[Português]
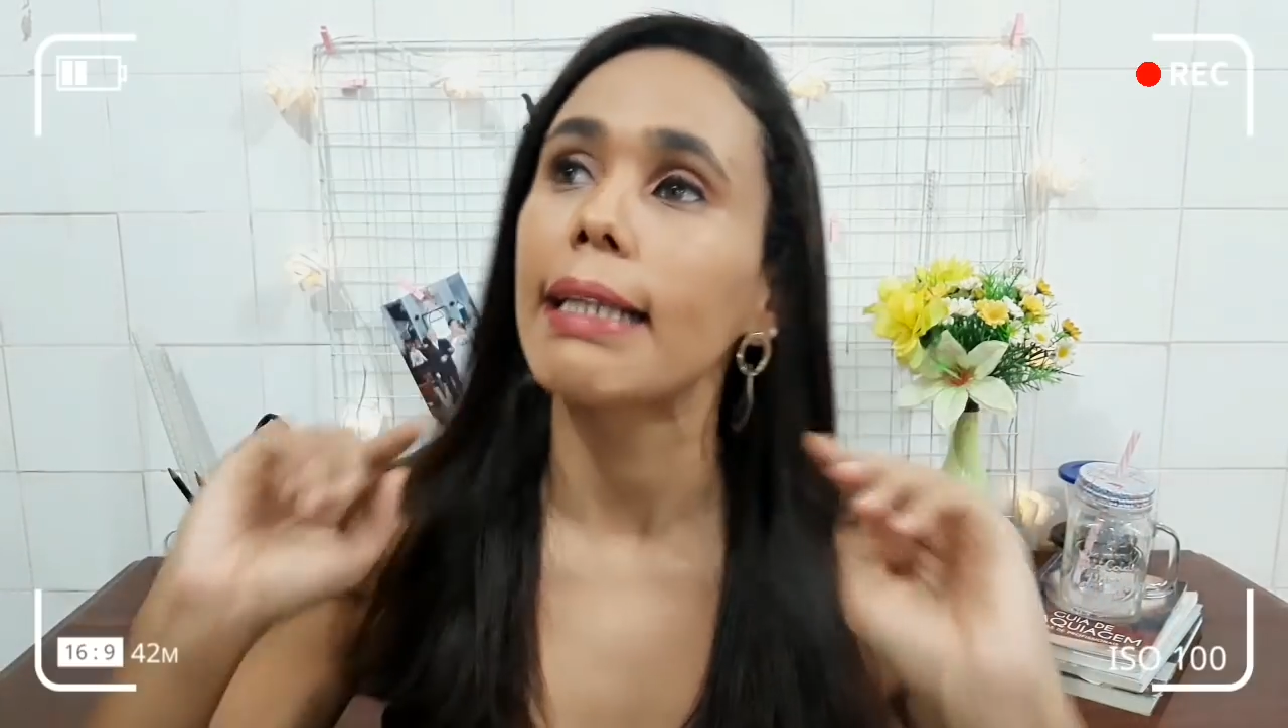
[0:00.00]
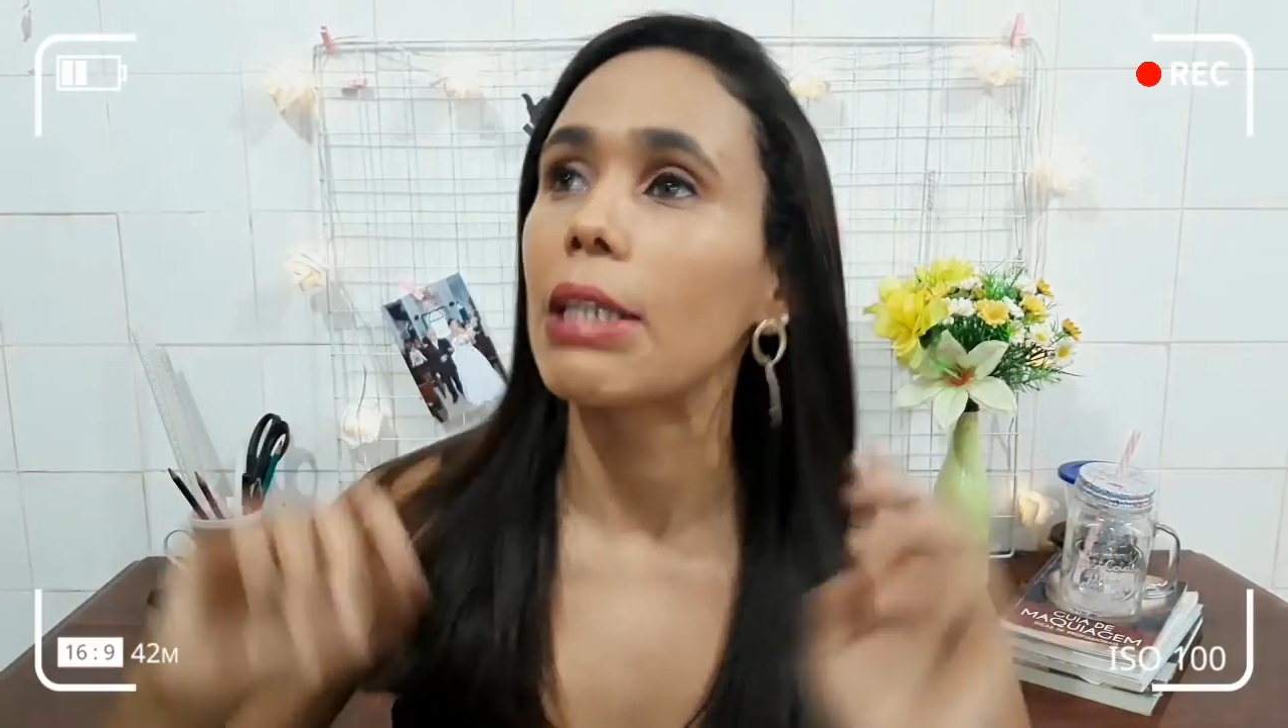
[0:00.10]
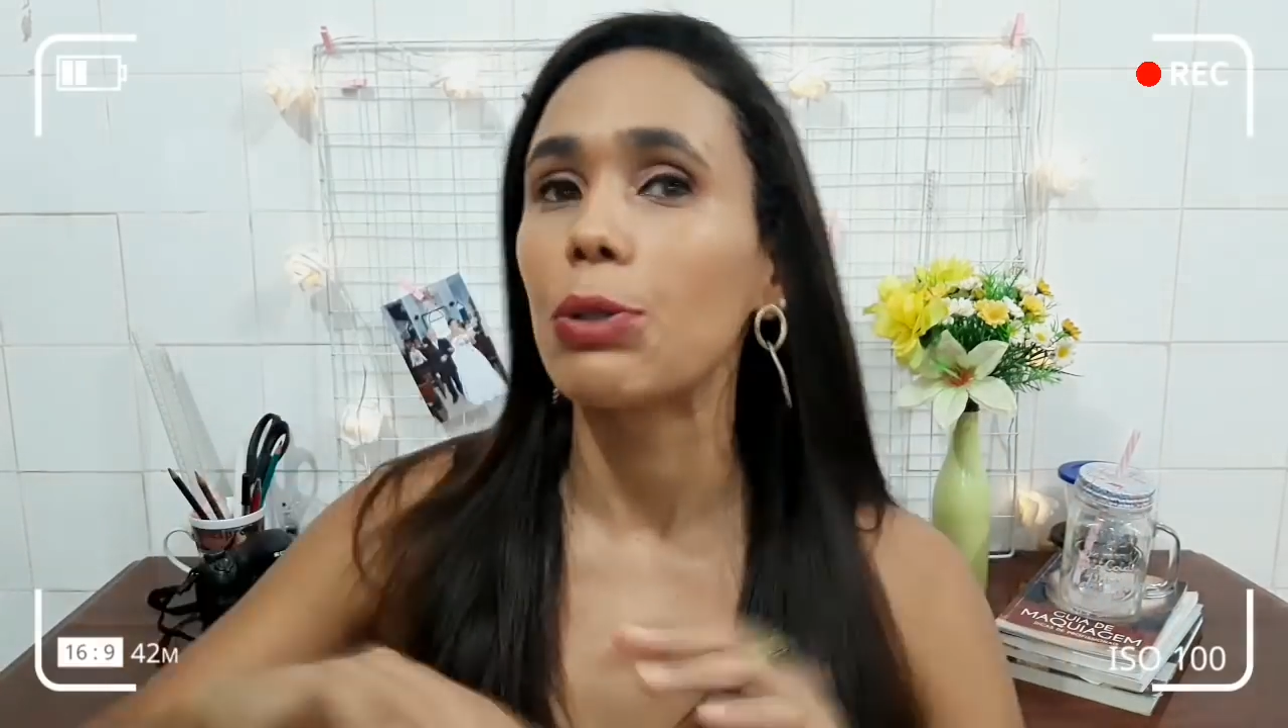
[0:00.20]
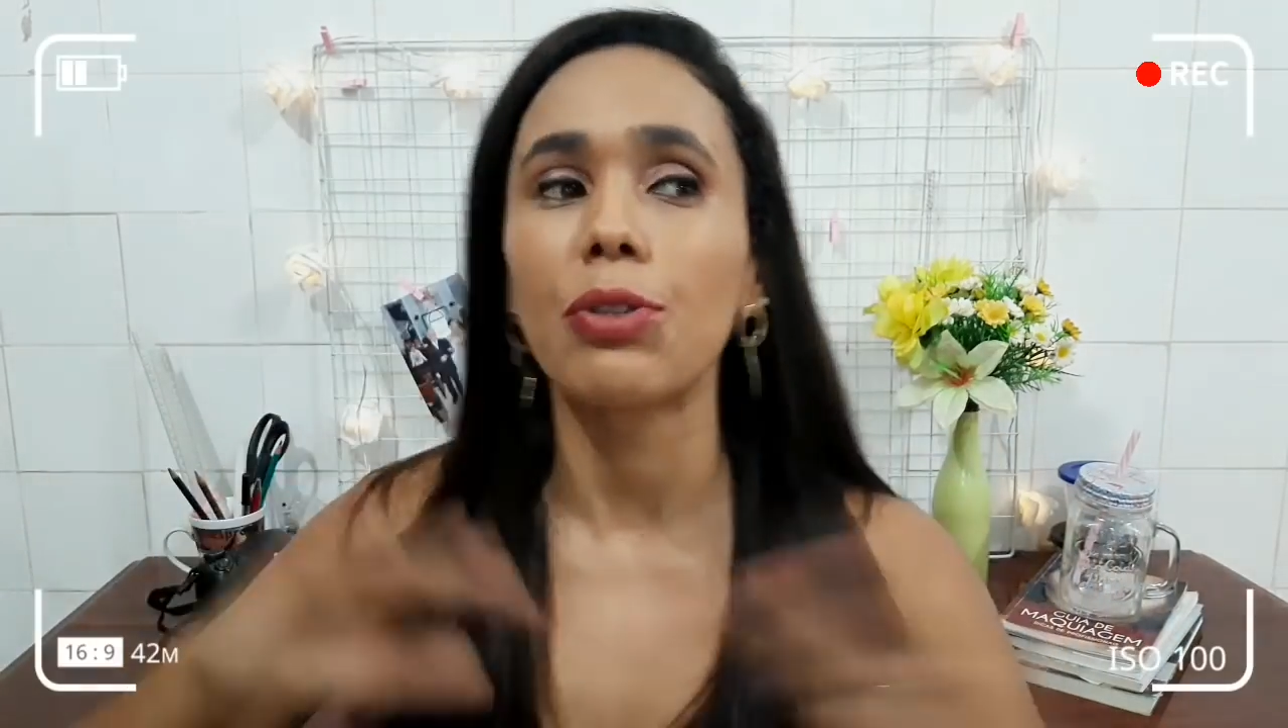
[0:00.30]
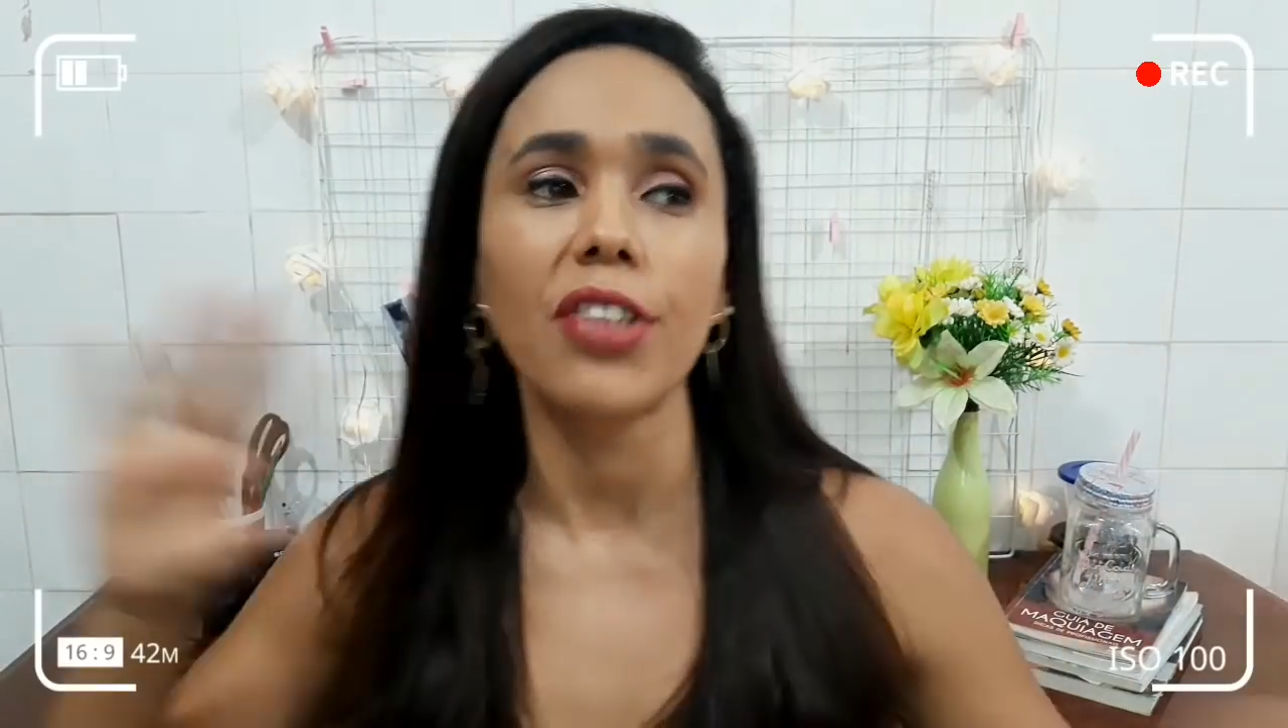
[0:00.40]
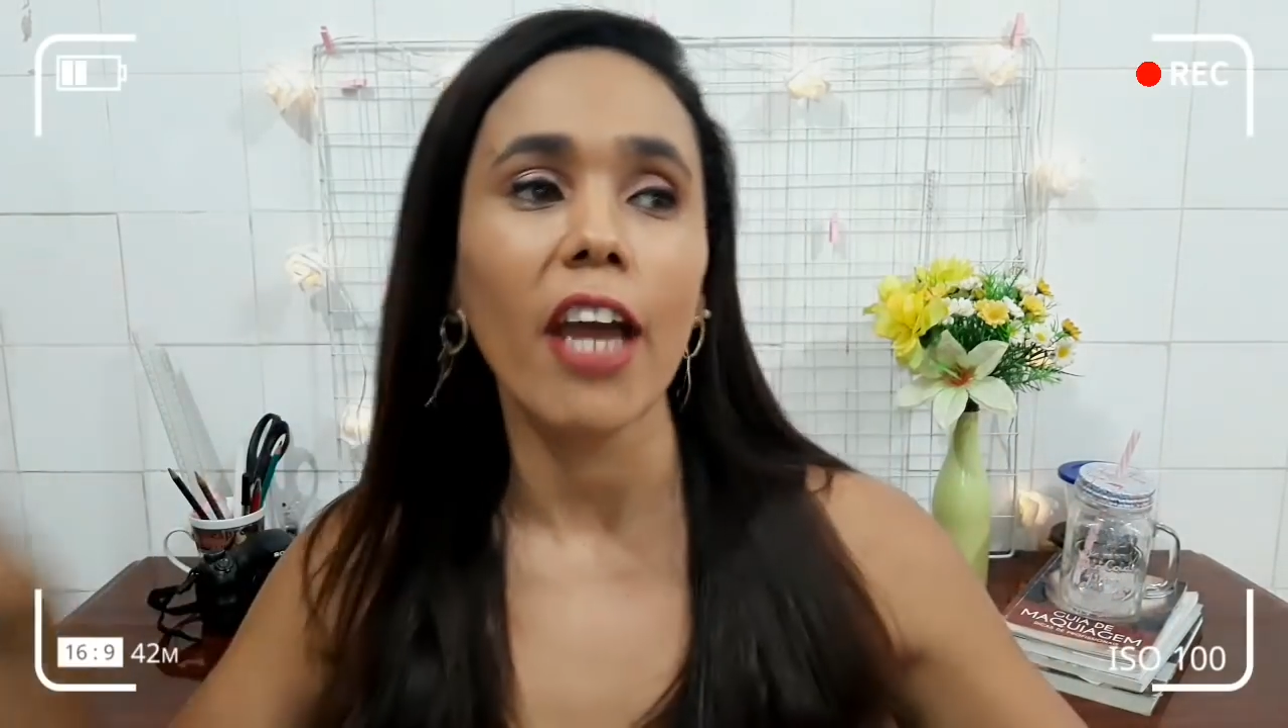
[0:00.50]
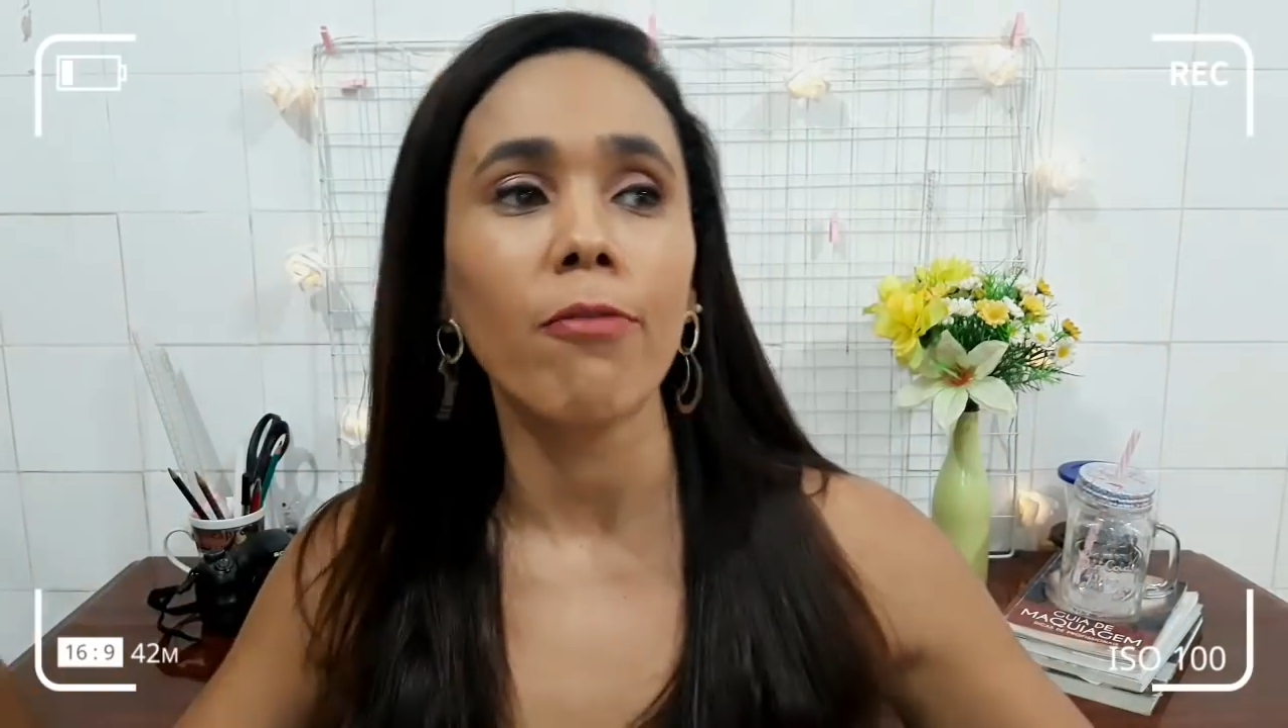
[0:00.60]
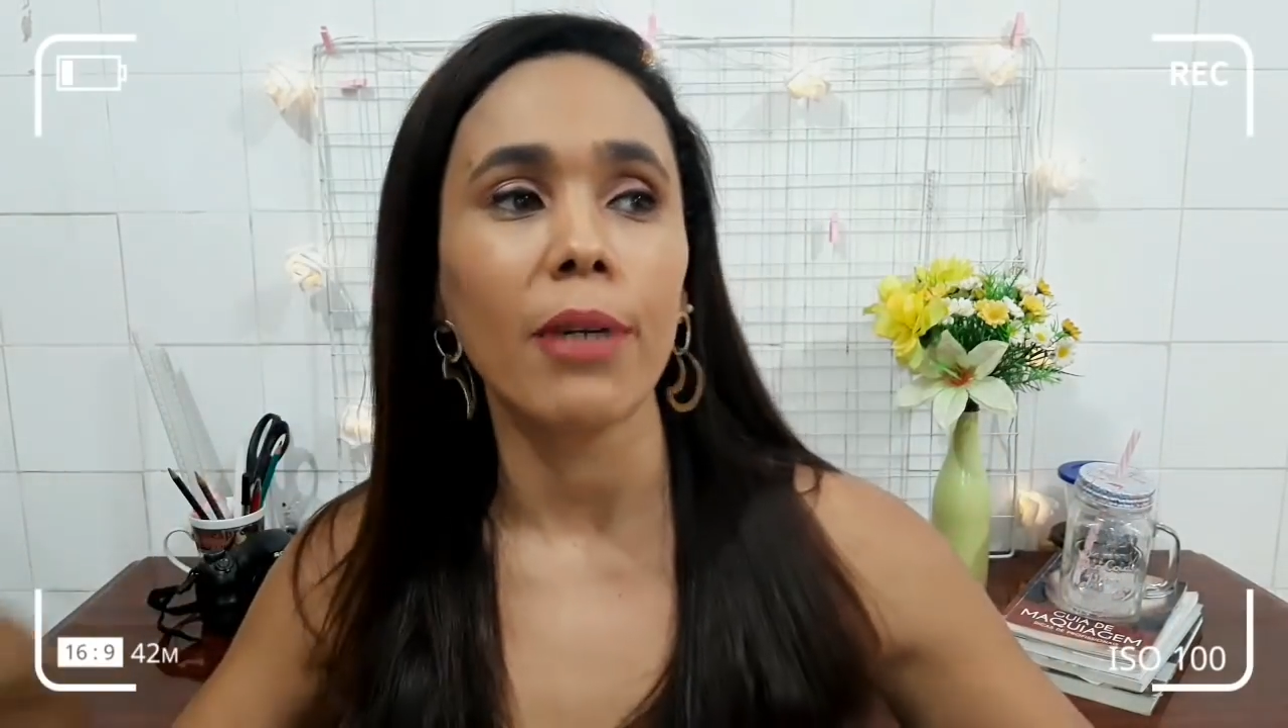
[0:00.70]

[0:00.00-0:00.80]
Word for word: tudo certo